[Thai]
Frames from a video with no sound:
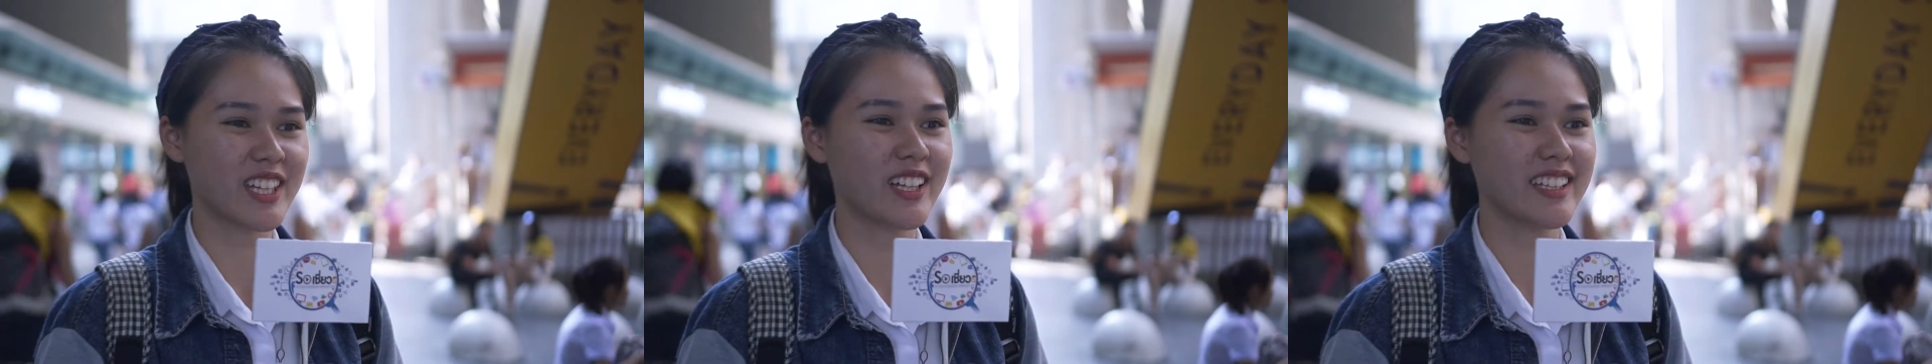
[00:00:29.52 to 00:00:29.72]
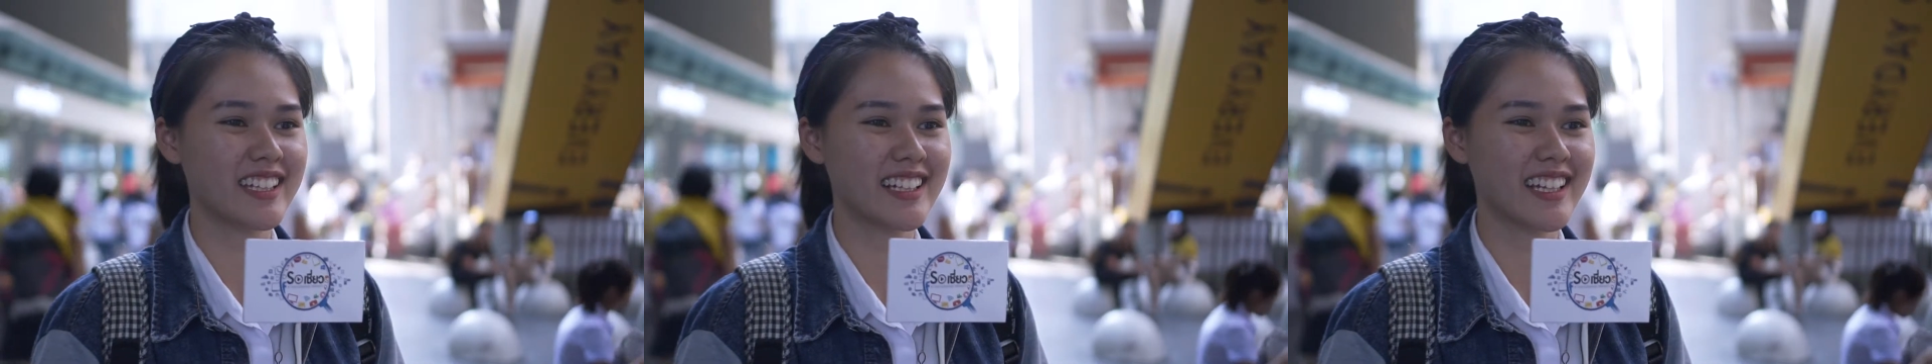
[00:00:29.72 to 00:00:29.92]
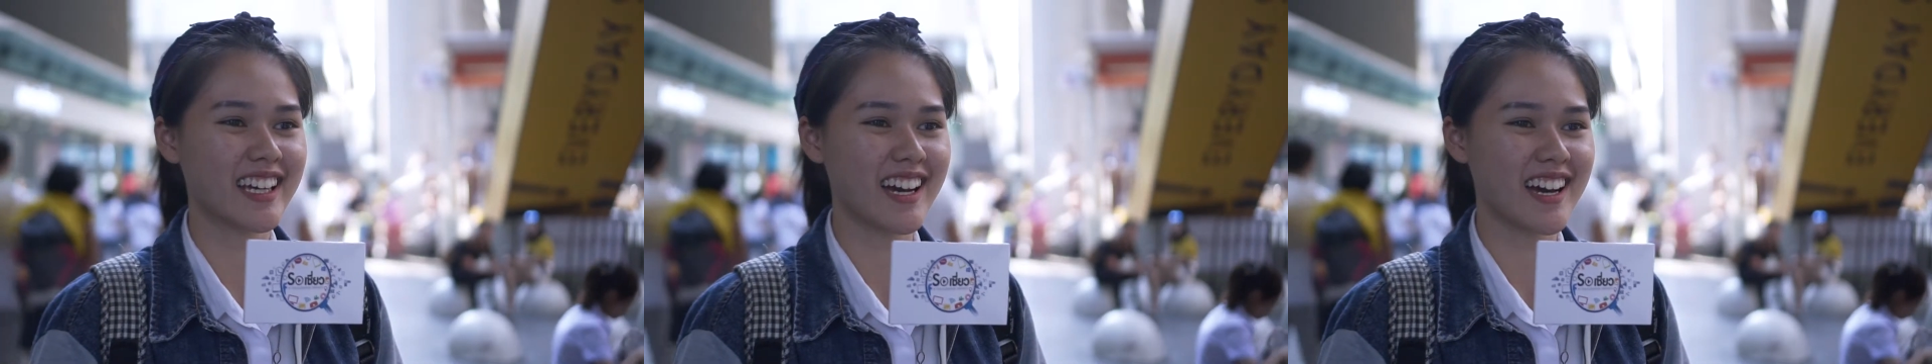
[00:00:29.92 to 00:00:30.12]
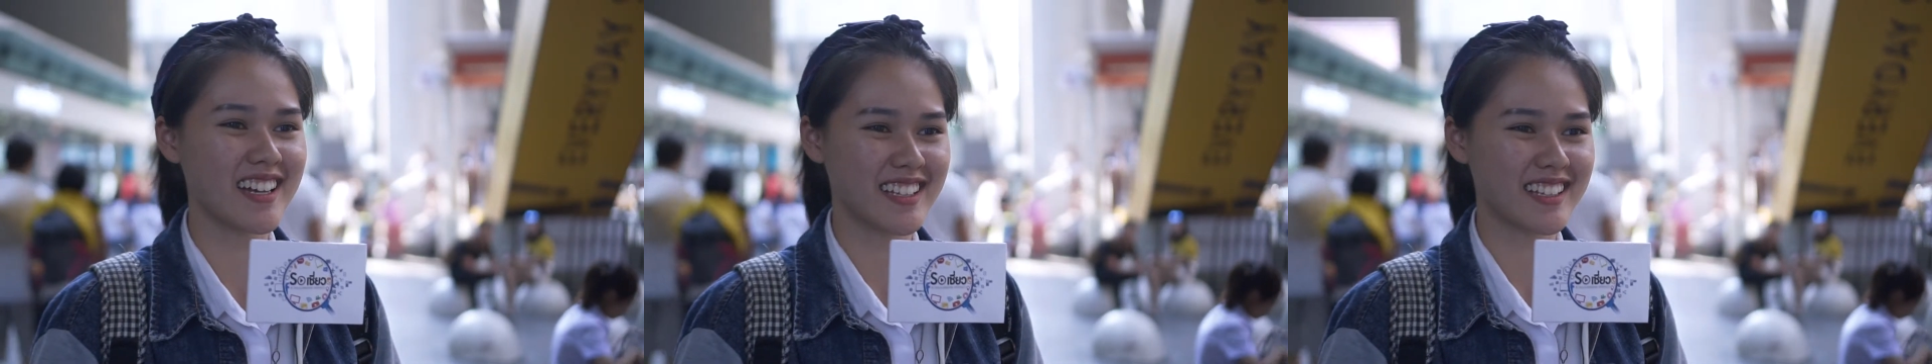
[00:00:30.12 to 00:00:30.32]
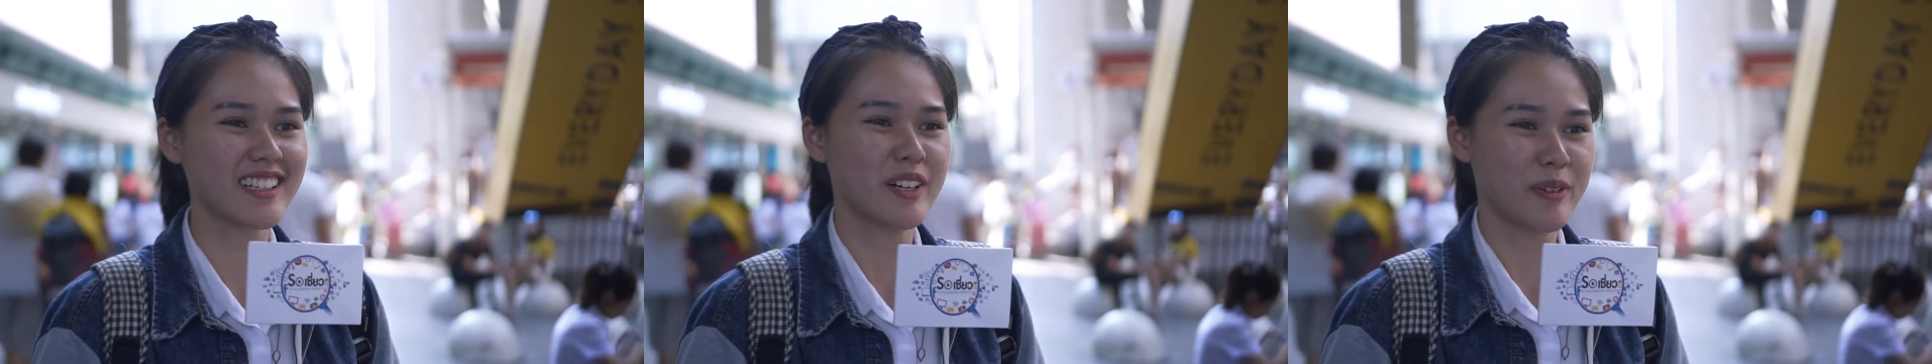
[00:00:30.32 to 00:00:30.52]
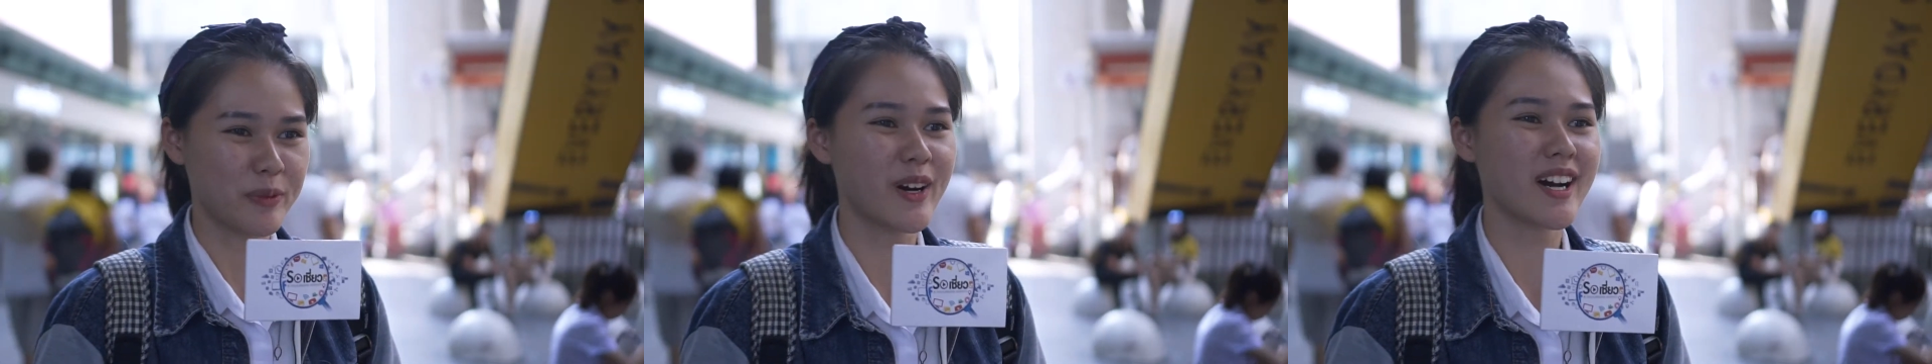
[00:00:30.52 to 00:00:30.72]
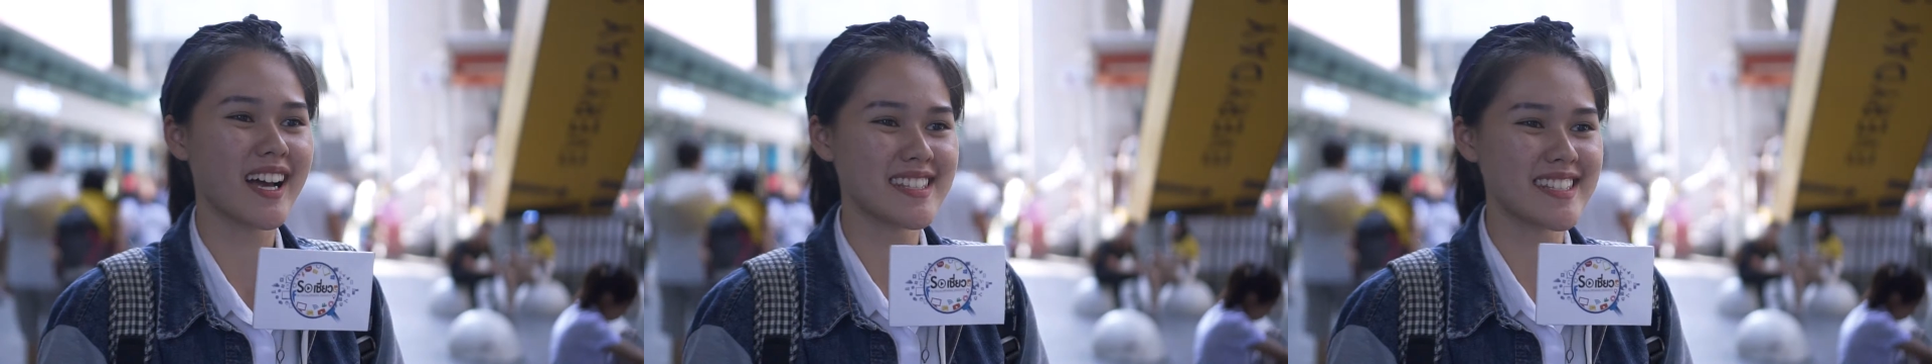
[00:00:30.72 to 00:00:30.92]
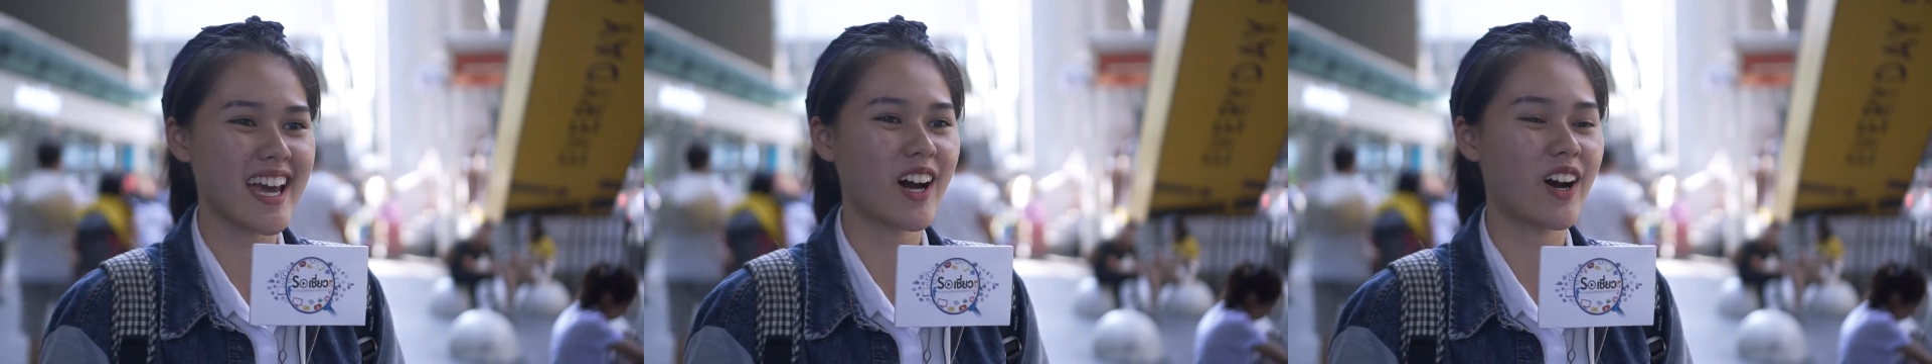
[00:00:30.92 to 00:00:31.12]
อนนี้เลยก็พวก
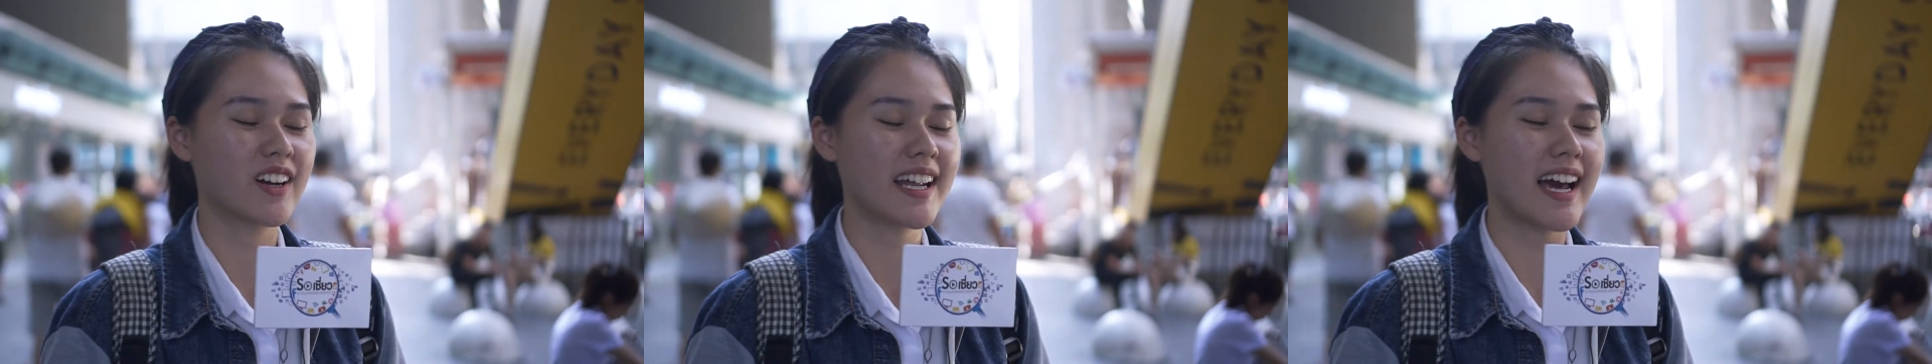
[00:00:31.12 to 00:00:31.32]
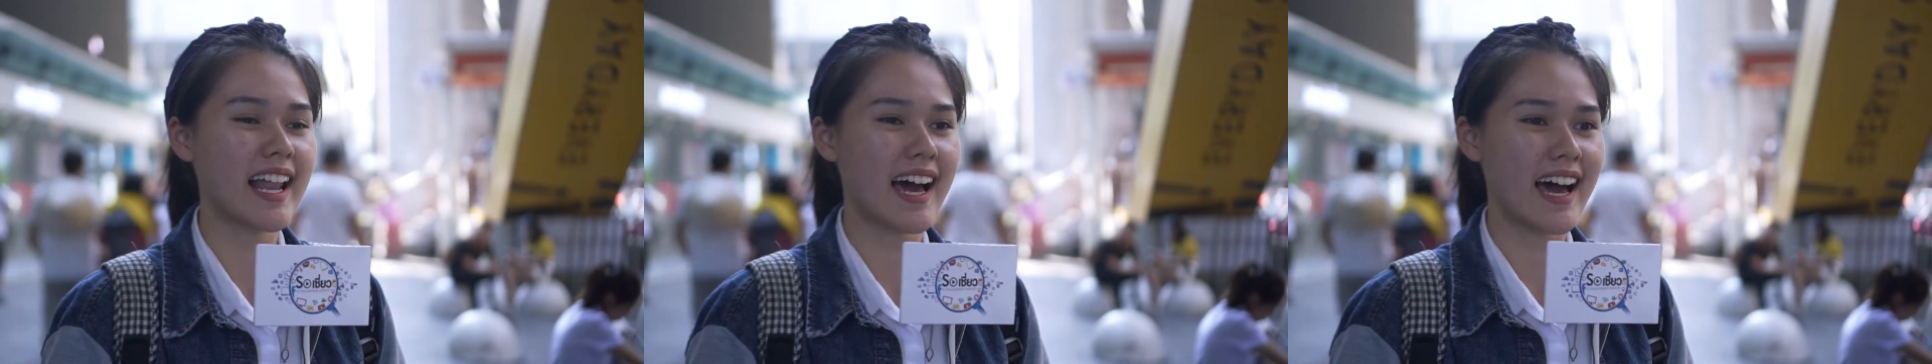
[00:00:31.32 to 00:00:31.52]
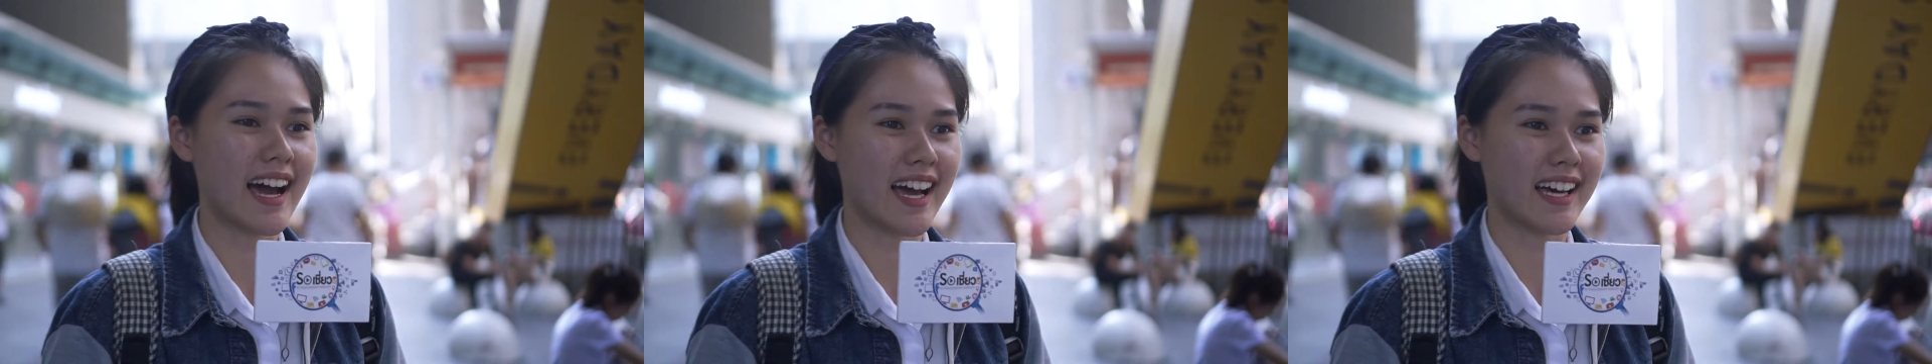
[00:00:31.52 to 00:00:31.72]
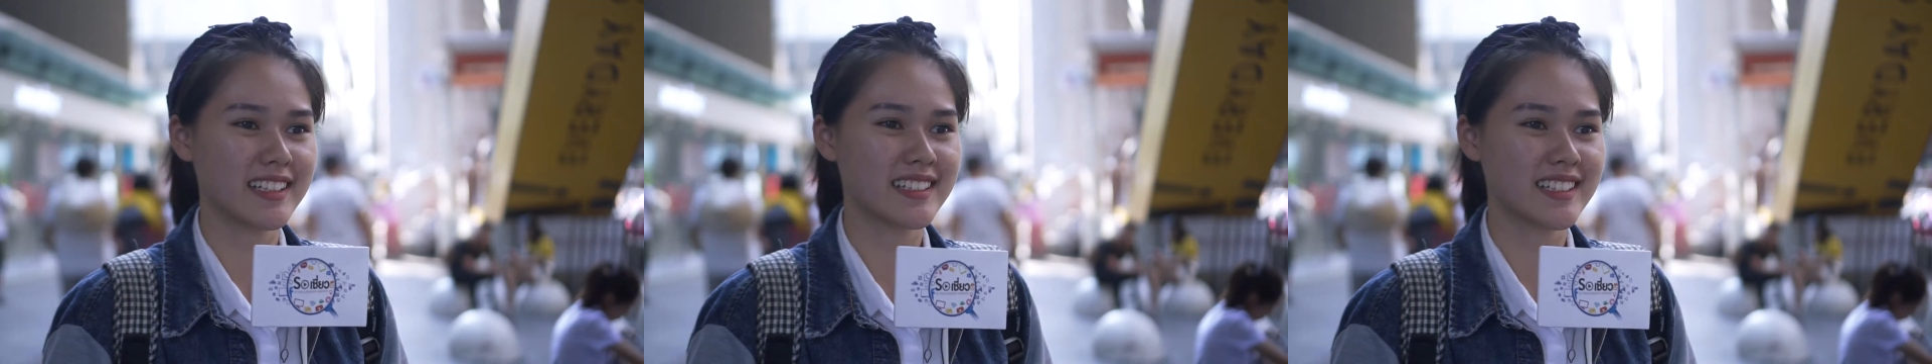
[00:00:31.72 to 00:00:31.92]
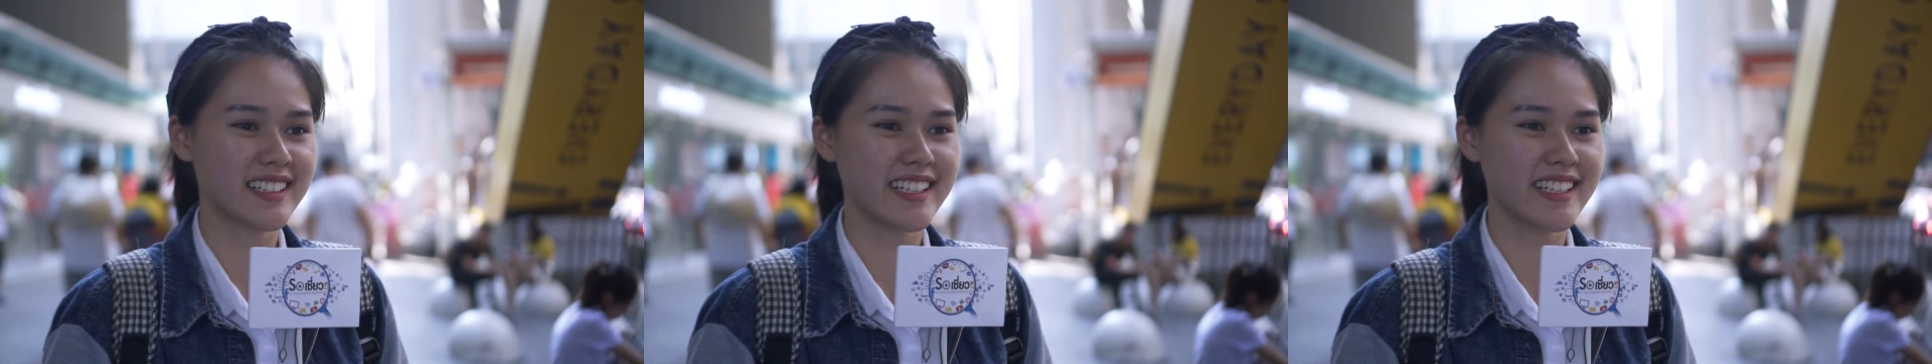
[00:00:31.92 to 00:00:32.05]
กระแสของดารา ค่ะ